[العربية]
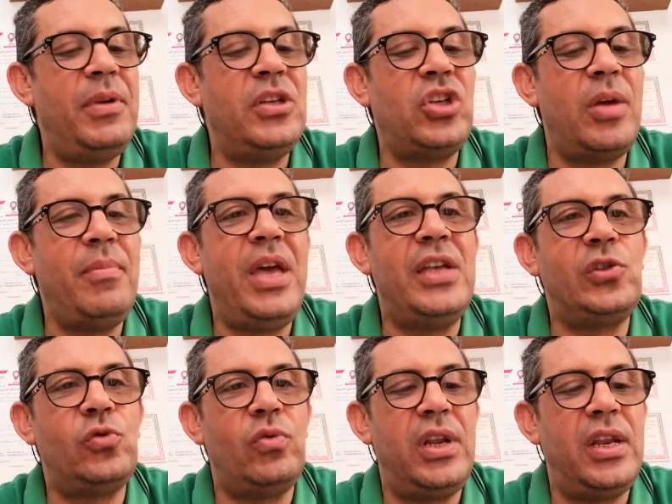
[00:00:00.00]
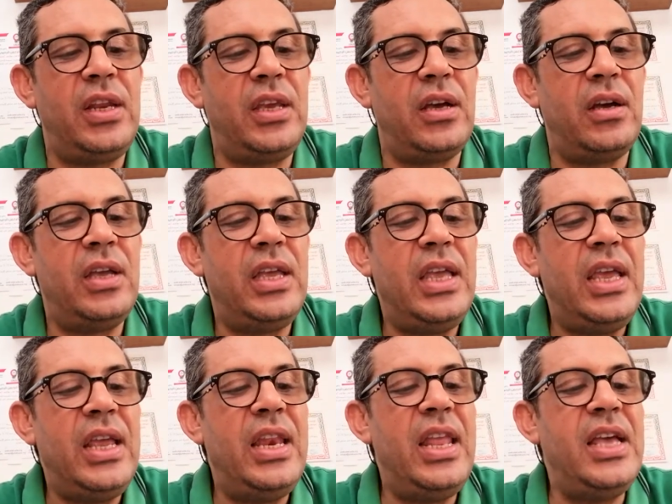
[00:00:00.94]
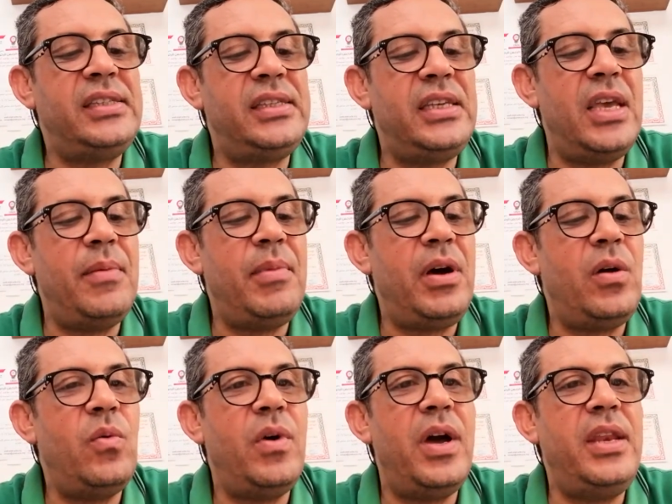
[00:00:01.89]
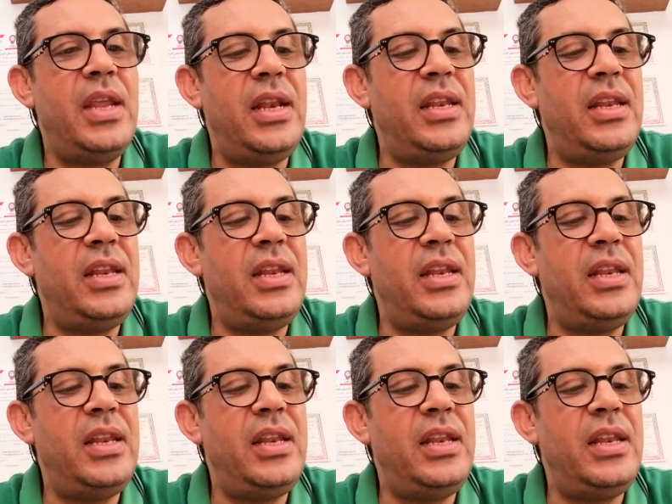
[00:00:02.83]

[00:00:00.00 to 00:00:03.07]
بالجماعة السلالية لا سيما وأن